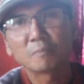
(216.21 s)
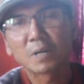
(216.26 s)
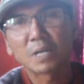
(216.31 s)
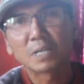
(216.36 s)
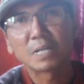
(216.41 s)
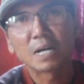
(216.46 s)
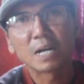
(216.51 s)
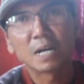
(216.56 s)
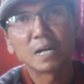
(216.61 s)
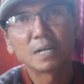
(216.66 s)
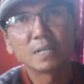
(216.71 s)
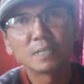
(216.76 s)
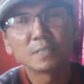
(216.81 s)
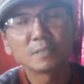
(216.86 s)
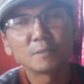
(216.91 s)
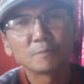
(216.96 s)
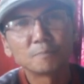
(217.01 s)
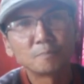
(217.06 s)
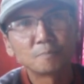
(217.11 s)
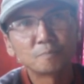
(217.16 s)
Padang
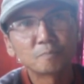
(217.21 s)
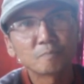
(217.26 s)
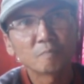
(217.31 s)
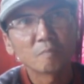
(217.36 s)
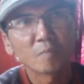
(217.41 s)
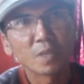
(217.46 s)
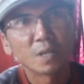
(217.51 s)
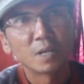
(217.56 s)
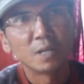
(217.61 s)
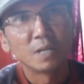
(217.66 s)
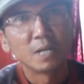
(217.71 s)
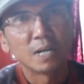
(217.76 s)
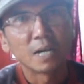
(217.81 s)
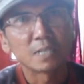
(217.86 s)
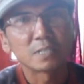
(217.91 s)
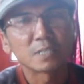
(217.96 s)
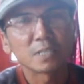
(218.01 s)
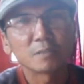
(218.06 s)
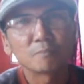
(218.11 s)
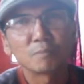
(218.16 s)

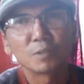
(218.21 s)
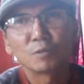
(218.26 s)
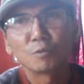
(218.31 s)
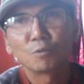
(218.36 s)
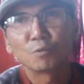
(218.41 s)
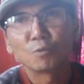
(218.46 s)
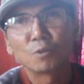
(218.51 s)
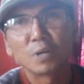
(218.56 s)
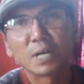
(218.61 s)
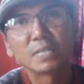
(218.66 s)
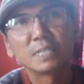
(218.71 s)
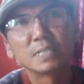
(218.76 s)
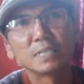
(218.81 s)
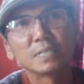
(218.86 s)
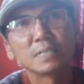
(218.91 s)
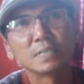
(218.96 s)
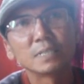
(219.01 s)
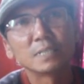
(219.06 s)
atas penyuluhan